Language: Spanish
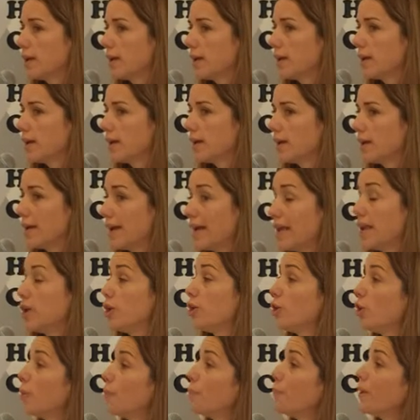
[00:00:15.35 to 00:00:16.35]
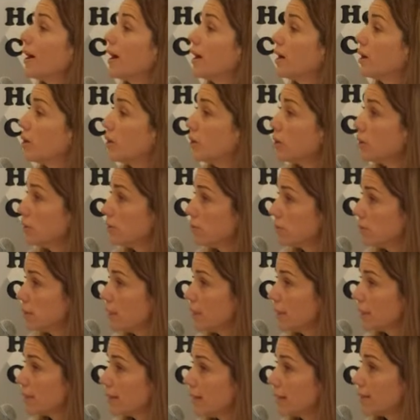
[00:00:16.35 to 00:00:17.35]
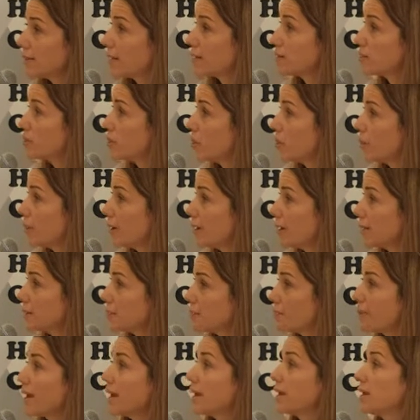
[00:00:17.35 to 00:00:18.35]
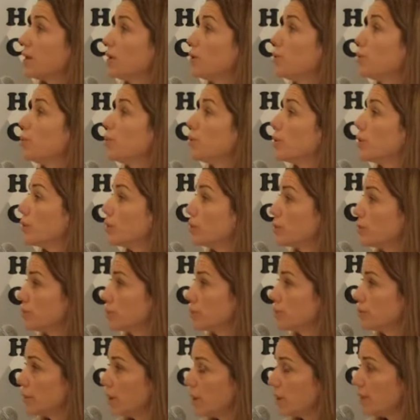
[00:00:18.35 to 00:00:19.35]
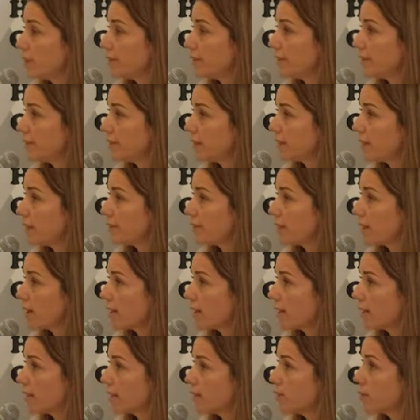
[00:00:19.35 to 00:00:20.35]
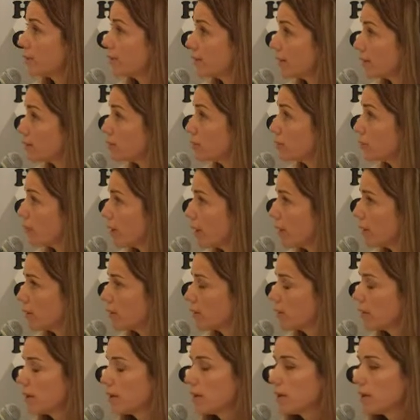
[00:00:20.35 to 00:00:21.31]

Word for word: eh, el no pago de estas obras para ninguno de los frentistas de nuestra ciudad.